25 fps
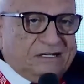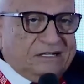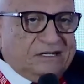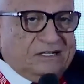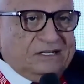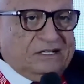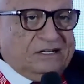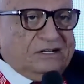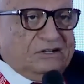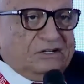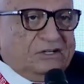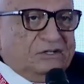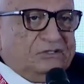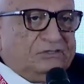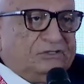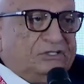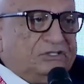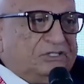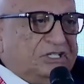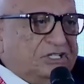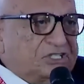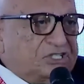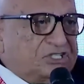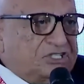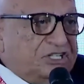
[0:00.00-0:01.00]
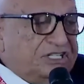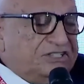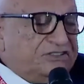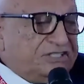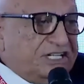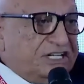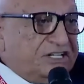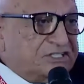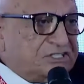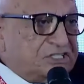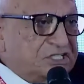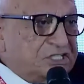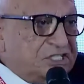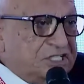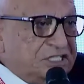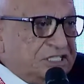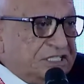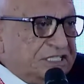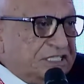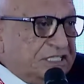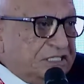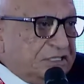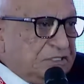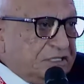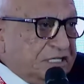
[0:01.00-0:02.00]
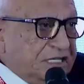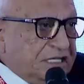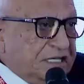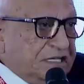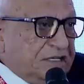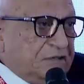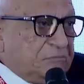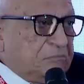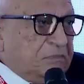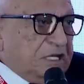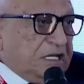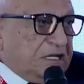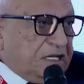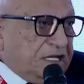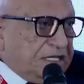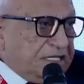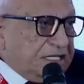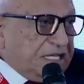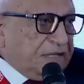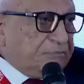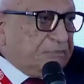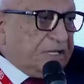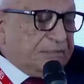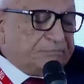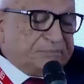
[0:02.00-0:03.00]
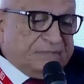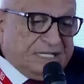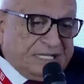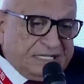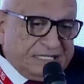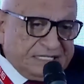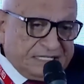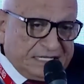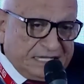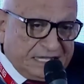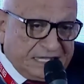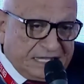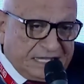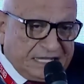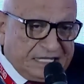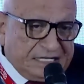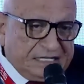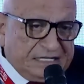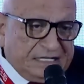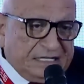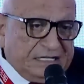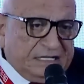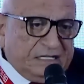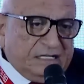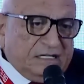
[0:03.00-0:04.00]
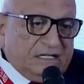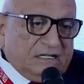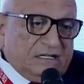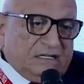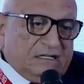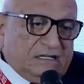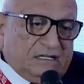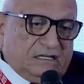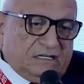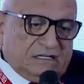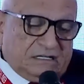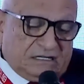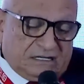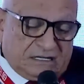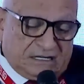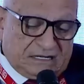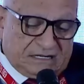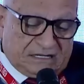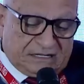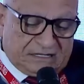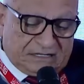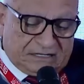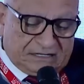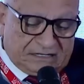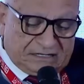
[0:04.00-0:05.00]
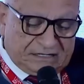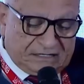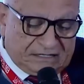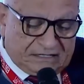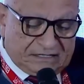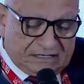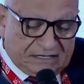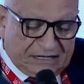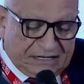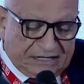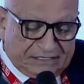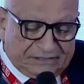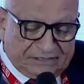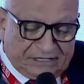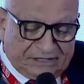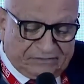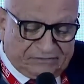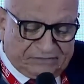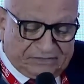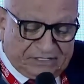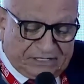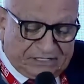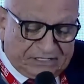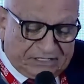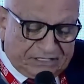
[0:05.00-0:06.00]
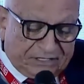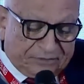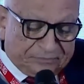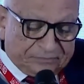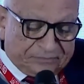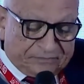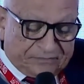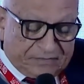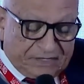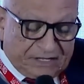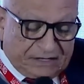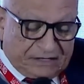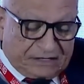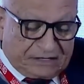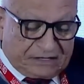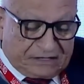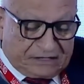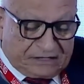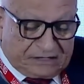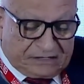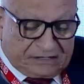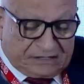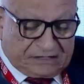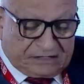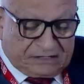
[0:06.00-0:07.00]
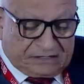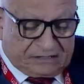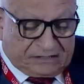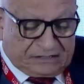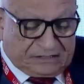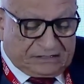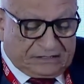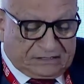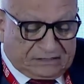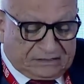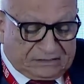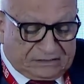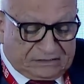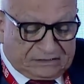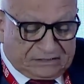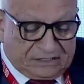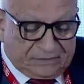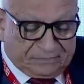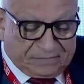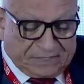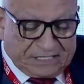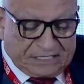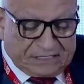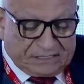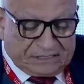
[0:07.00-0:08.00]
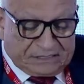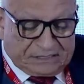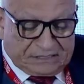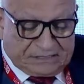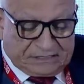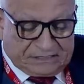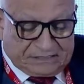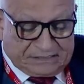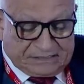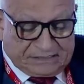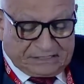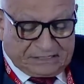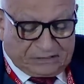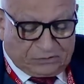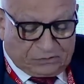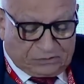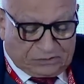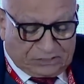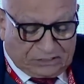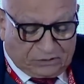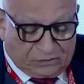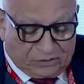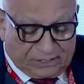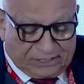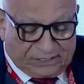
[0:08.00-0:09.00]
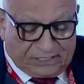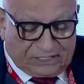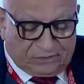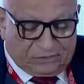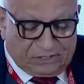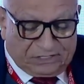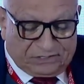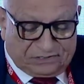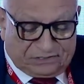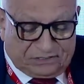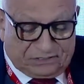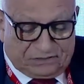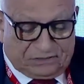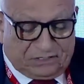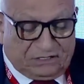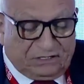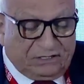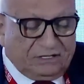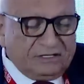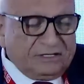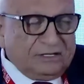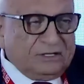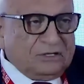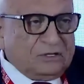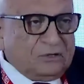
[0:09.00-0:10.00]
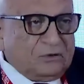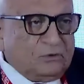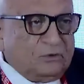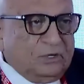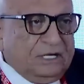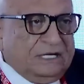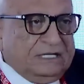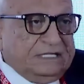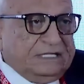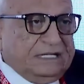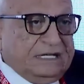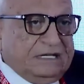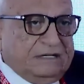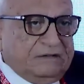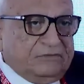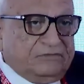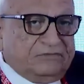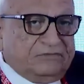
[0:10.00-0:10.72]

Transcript: خطه 2030 هي مبنيه على الاهداف ديت آه، يمكن لو لو احنا بصينا واحنا